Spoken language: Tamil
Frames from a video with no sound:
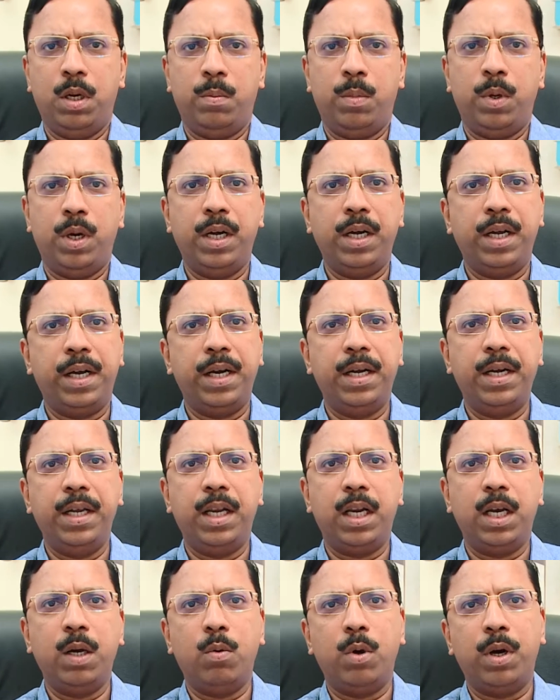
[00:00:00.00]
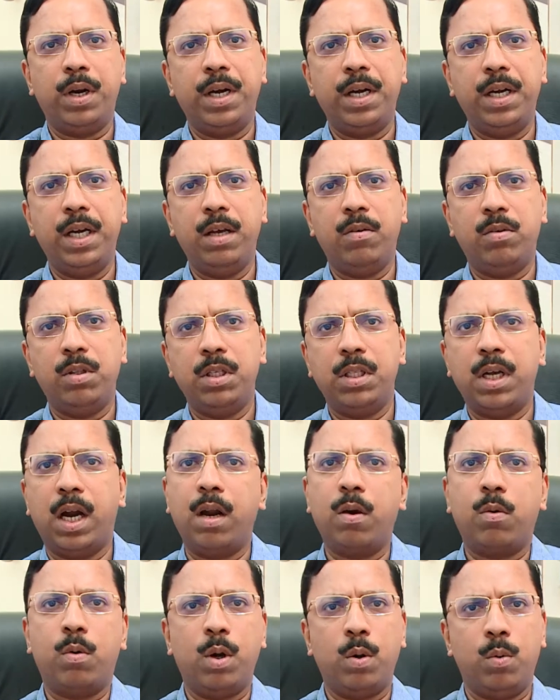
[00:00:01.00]
இப்போ ரெண்டு கிட்னி இருக்குது ஒரு கிட்னியை வந்து
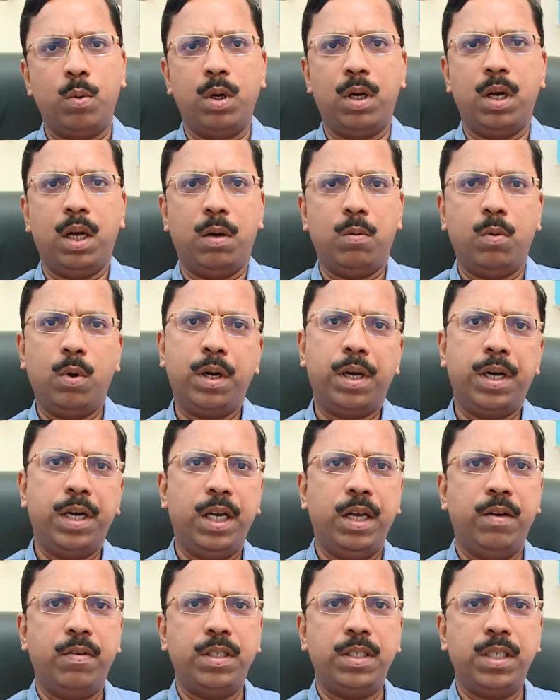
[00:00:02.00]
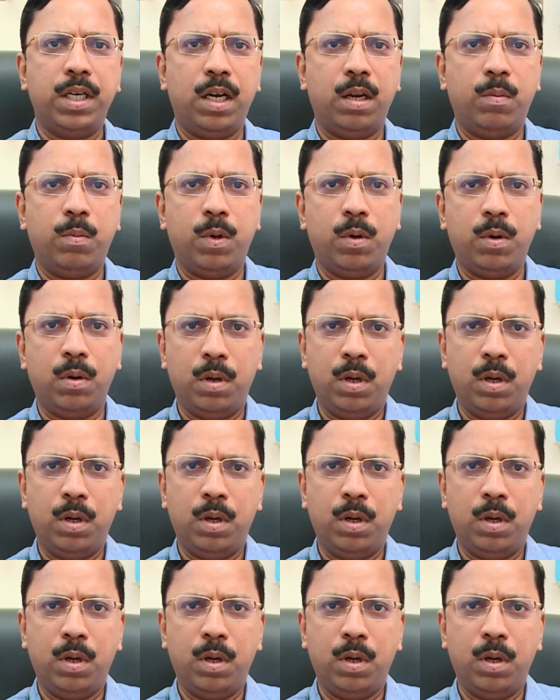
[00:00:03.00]
தானம் கூட கொடுக்கலாம் ஒரு கிட்னியை வச்சே நம்ம